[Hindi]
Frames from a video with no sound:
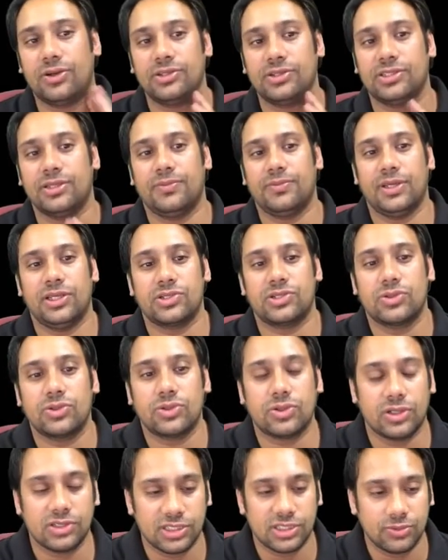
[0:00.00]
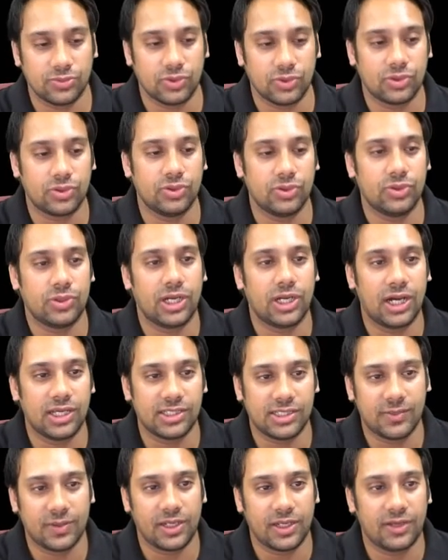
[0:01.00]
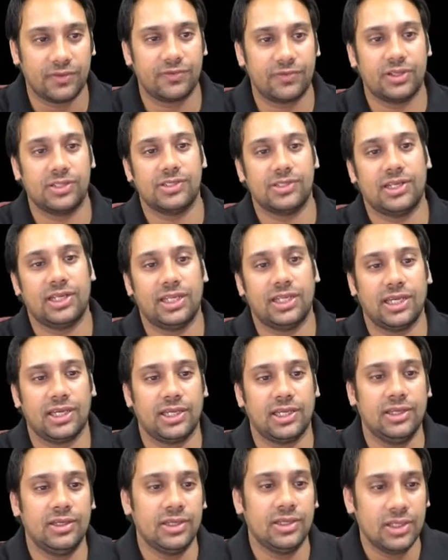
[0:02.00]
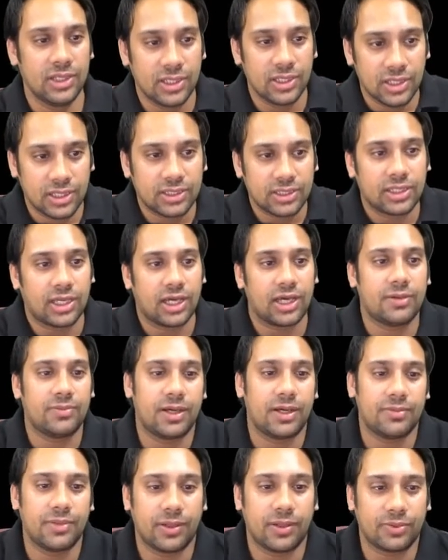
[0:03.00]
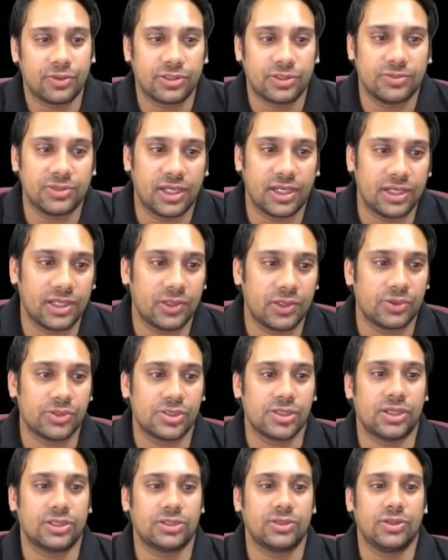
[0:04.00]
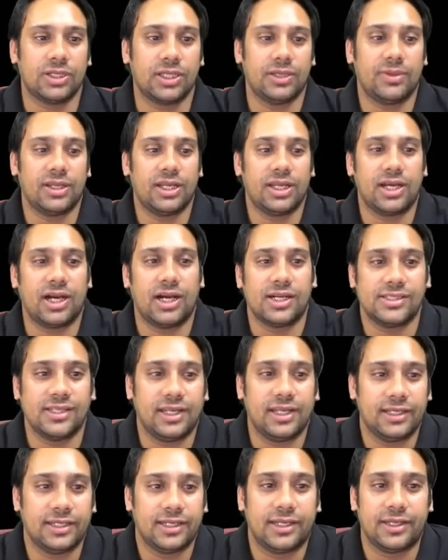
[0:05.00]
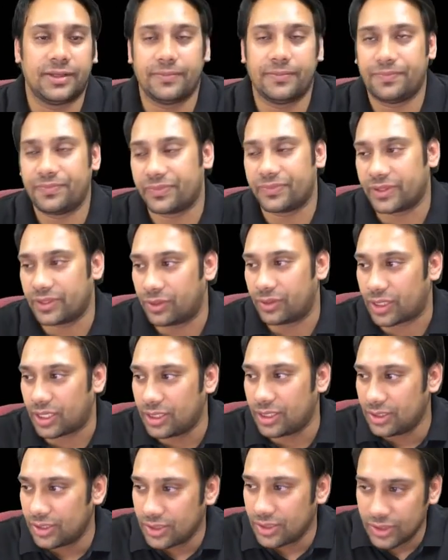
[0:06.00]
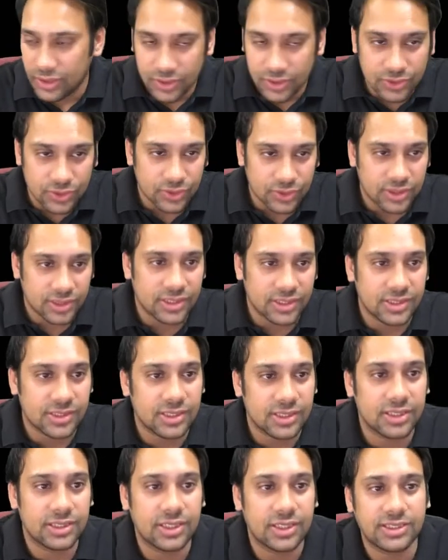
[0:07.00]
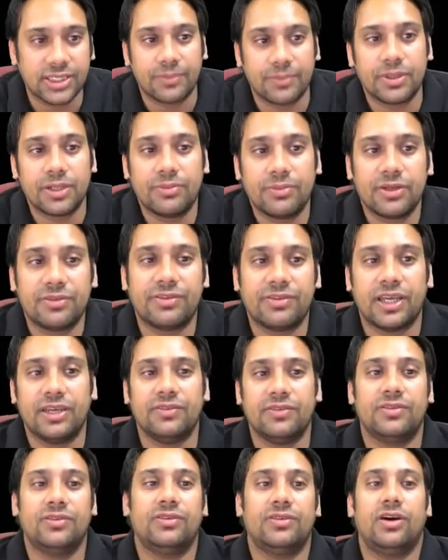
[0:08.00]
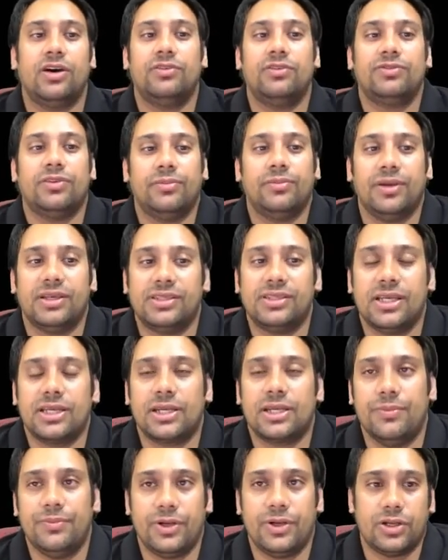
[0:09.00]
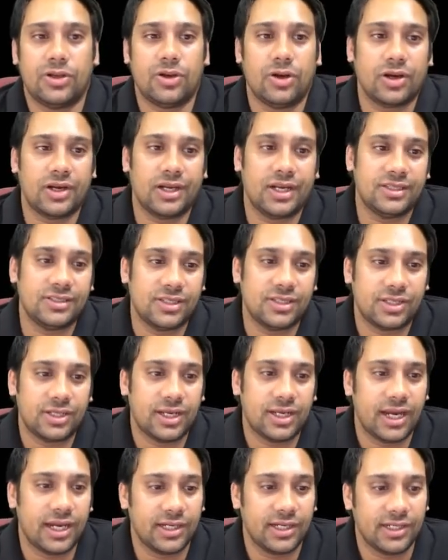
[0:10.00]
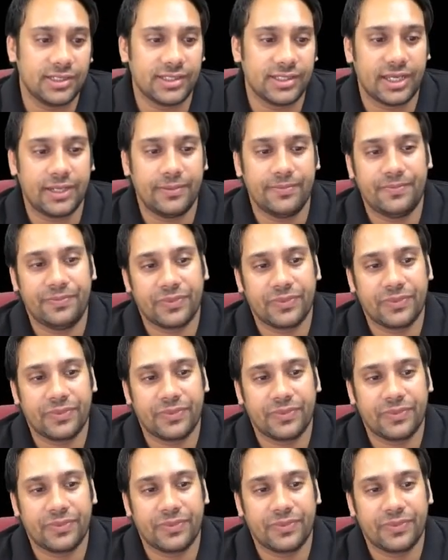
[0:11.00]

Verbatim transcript: कौन से पेज को कौन सी बुक को कहाँ से मैंने रेफरेंस लिया है हर बार मैं आपको समझाने की कोशिश करता हूँ कि मैंने कहाँ से लिया है ओके सो दिस इज़ द चैप्टर नंबर फाइव ऑफ बेसिक कंप्यूटर ऑर्गेनाइजेशन एंड डिज़ाइन